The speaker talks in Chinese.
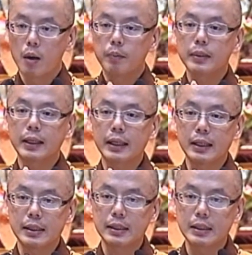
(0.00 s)
不能
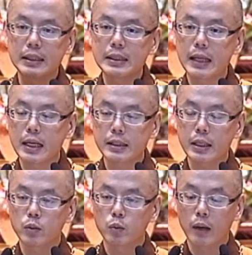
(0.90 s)
以形象
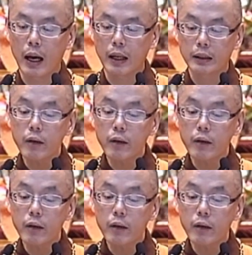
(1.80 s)
见如来，